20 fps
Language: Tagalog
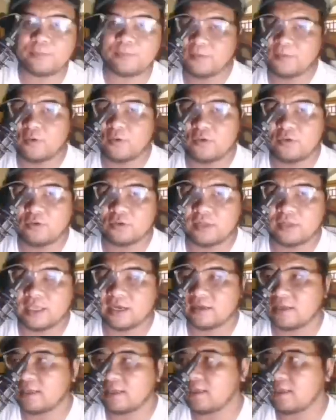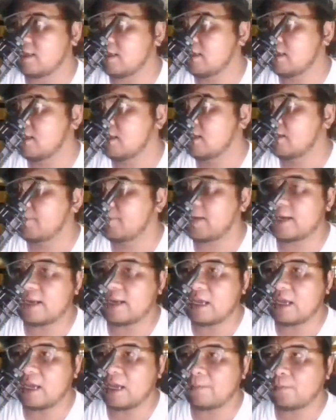si Pangulong Duterte
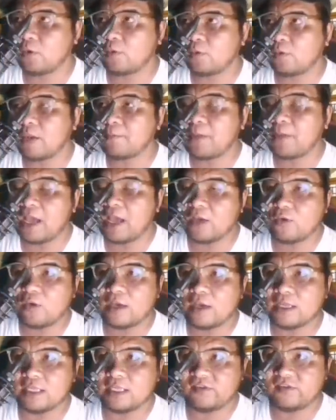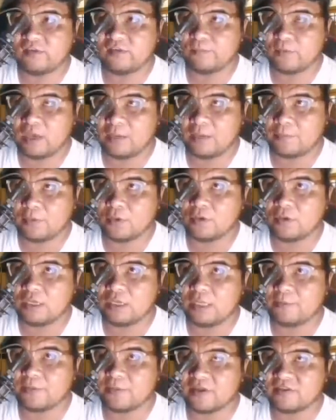para nga po magbago ang isip nga
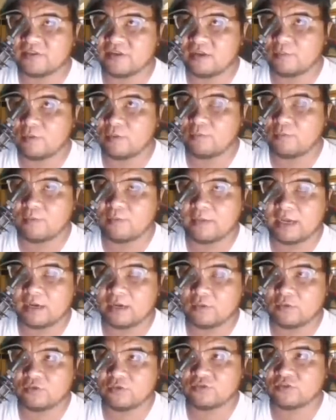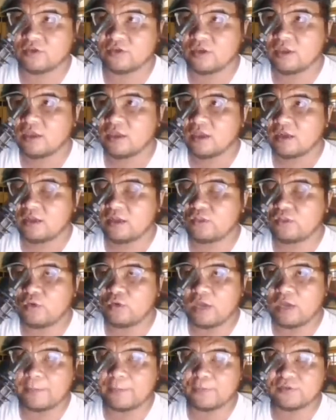po ni President Bongbong Marcos
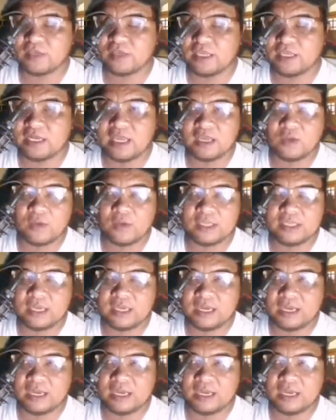dito nga po sa ginagawa